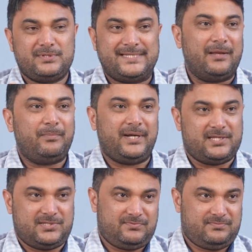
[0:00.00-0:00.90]

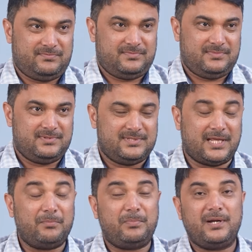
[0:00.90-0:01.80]
సెలబ్రిటీస్
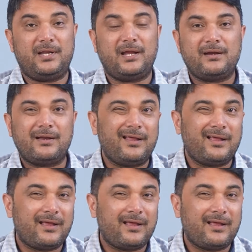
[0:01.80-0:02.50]
సెలబ్రిటీ అంటే